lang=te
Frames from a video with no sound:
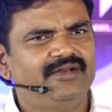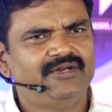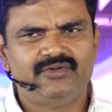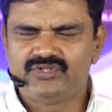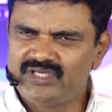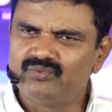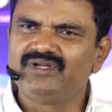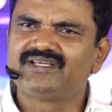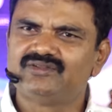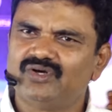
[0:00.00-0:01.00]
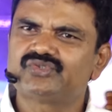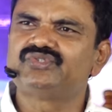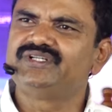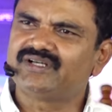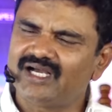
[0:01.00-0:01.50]
నేను దేవునికి
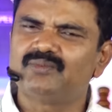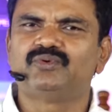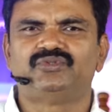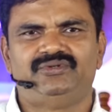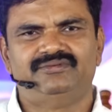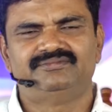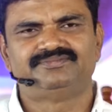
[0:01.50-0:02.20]
దాసుడిని కాకపోదును